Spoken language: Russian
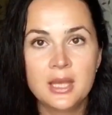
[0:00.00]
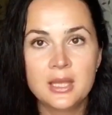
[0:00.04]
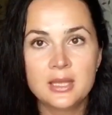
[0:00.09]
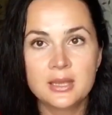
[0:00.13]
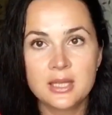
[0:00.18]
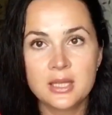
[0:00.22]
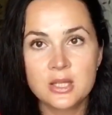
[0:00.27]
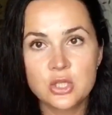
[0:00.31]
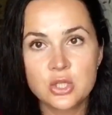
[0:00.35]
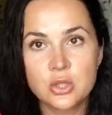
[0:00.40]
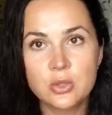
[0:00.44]

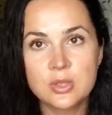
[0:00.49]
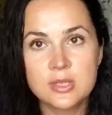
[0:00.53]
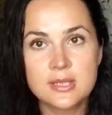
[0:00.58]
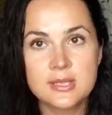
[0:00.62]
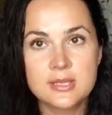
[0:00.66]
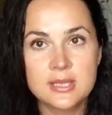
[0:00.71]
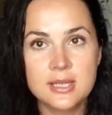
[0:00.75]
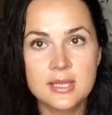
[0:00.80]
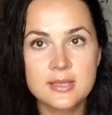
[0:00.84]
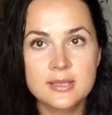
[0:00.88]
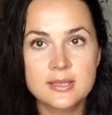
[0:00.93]
Так что эти
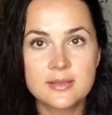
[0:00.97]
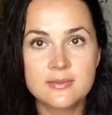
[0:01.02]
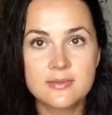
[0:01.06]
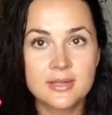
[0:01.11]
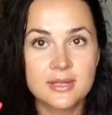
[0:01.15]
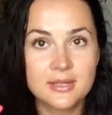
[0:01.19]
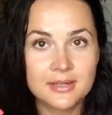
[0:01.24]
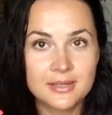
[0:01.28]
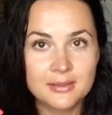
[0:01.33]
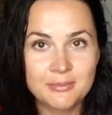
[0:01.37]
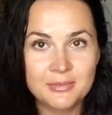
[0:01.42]
средства
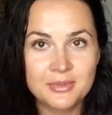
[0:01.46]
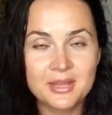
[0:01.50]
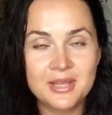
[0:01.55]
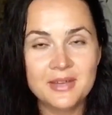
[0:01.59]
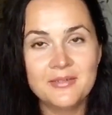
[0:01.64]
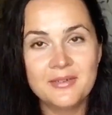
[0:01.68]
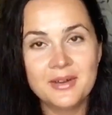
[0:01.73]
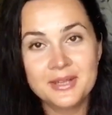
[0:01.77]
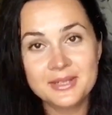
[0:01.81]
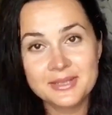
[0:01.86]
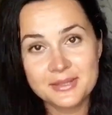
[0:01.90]

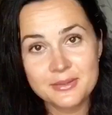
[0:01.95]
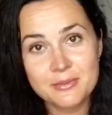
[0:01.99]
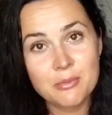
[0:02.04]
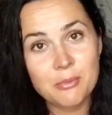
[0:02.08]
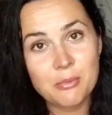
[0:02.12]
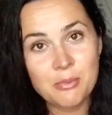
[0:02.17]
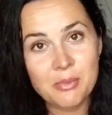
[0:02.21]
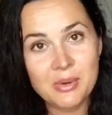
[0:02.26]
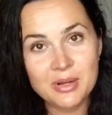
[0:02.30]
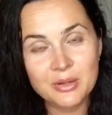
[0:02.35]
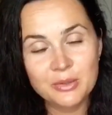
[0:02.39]
рекомендовать
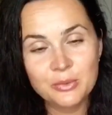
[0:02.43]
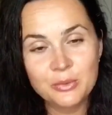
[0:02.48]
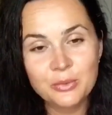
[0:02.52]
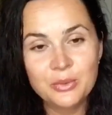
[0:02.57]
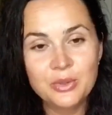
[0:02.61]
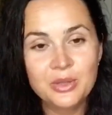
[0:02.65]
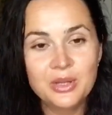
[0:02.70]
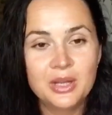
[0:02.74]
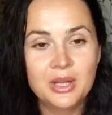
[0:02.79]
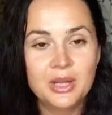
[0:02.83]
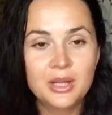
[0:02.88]
могу,